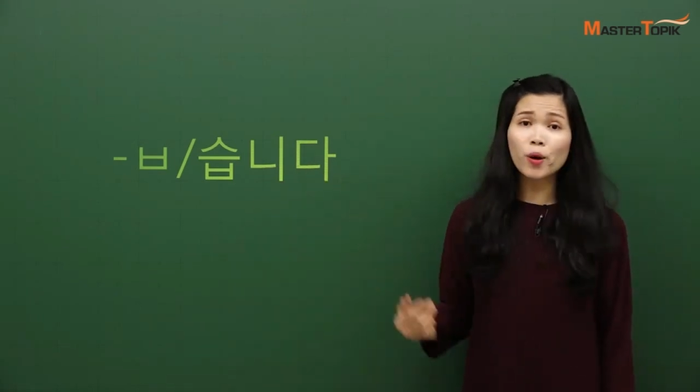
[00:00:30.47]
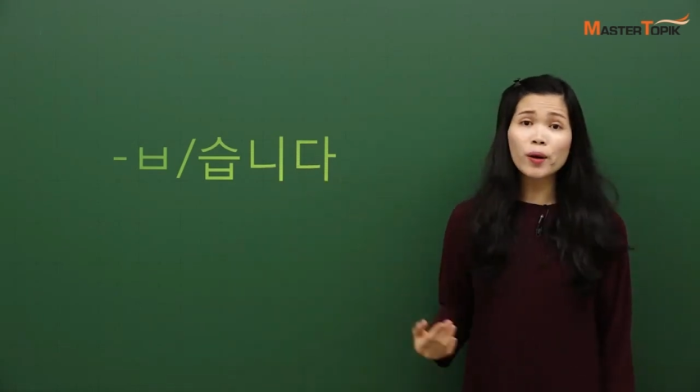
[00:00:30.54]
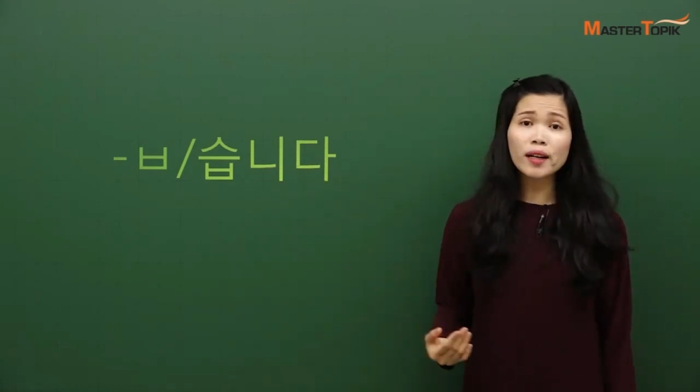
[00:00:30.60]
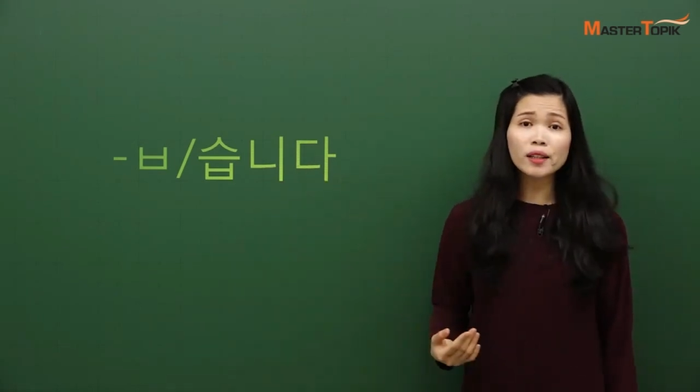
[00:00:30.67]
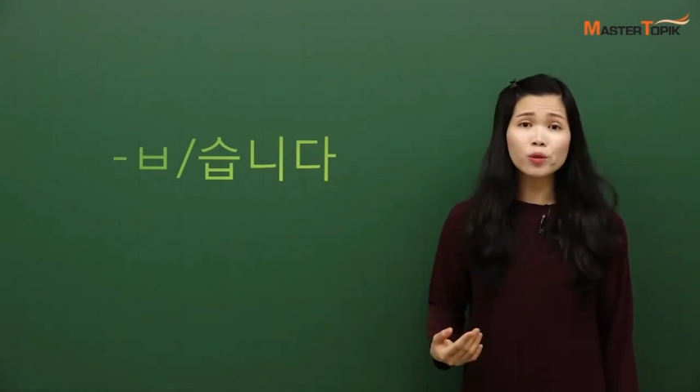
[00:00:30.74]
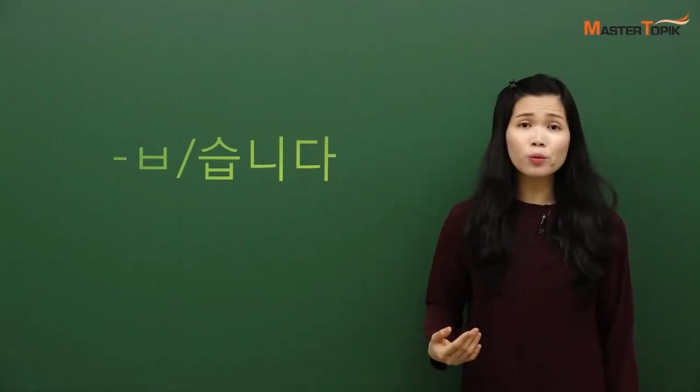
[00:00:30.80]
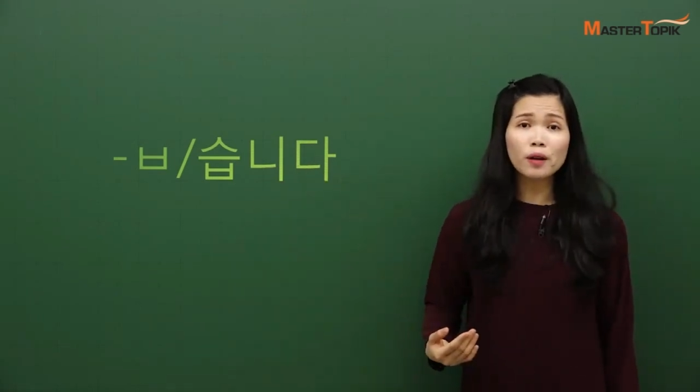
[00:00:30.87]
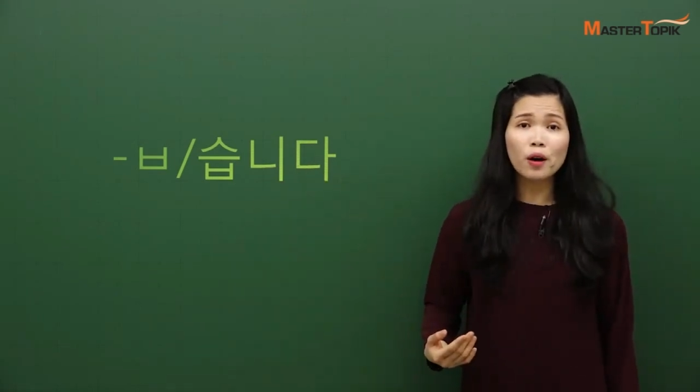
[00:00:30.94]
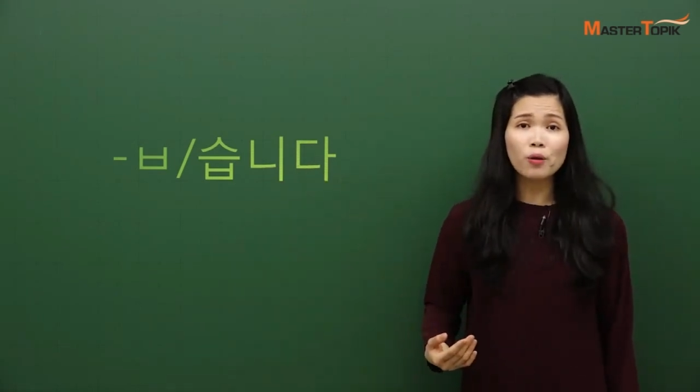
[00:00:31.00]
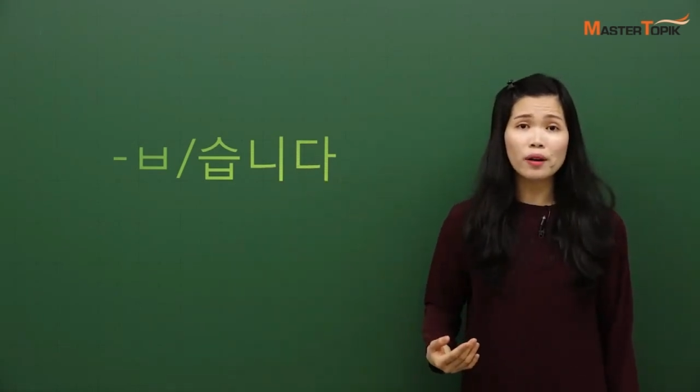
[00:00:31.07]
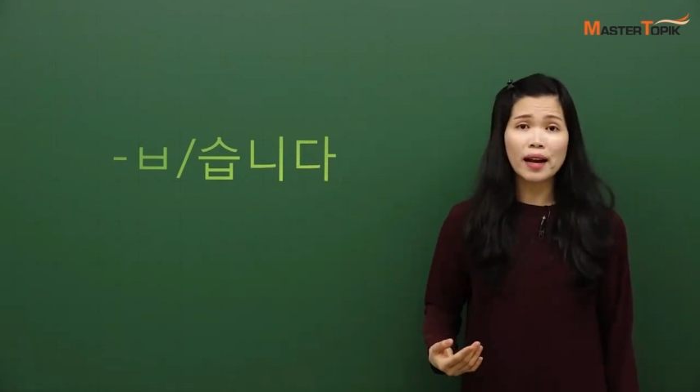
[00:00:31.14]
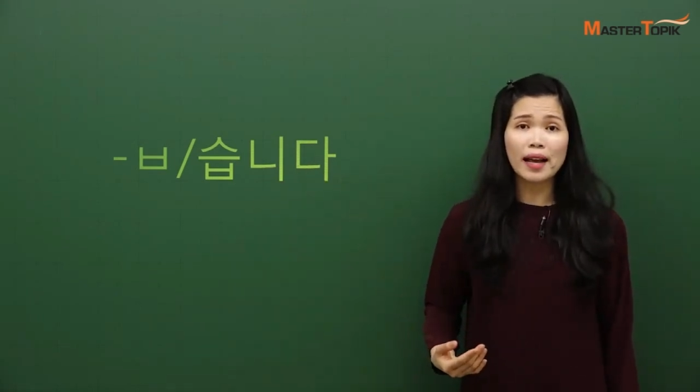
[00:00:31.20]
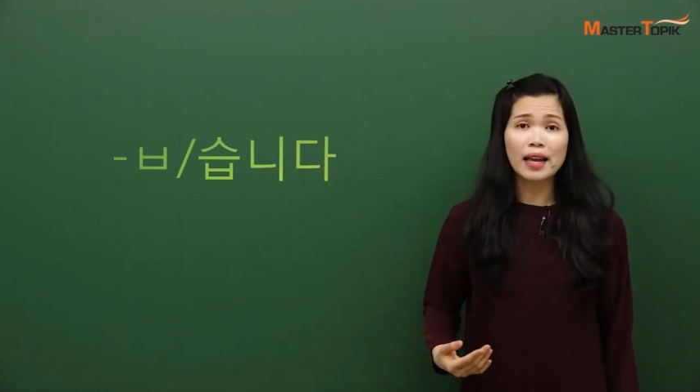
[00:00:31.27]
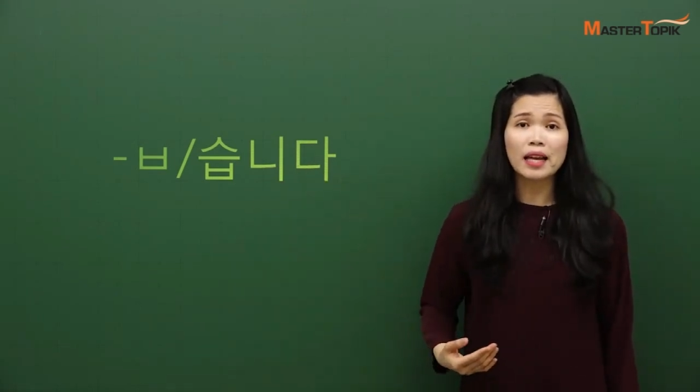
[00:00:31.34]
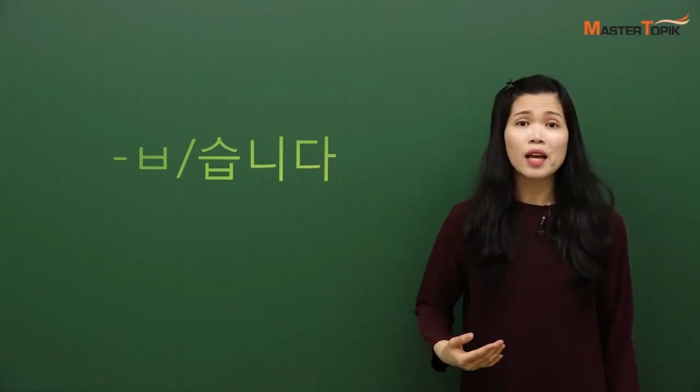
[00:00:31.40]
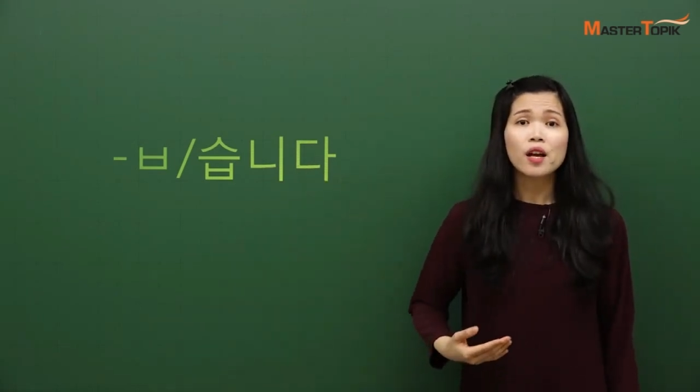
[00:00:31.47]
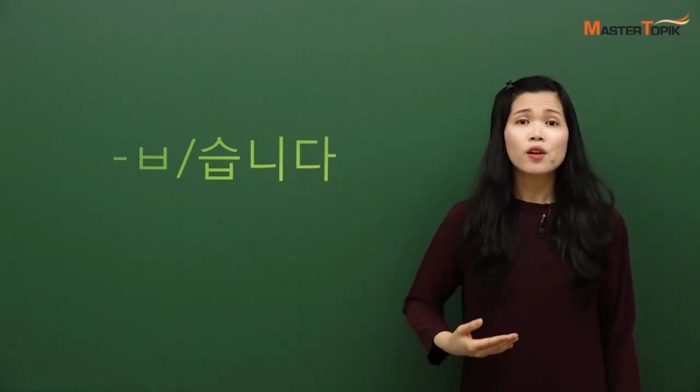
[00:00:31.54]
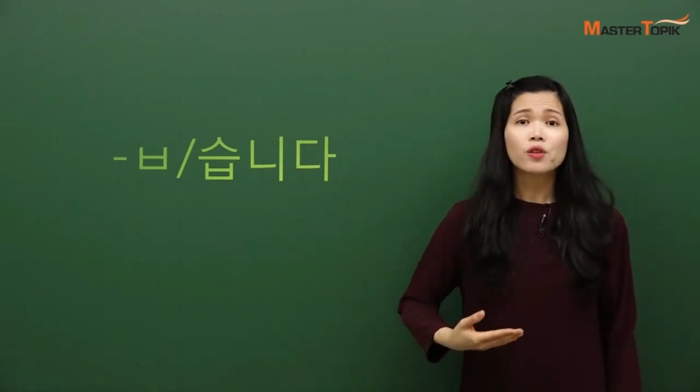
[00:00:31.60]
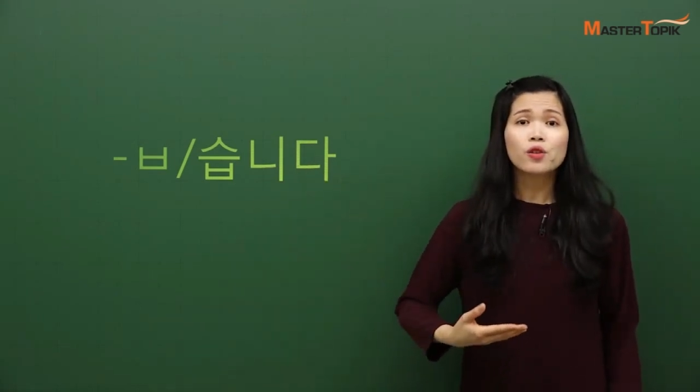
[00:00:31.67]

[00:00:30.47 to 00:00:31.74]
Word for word: tố kết thúc câu này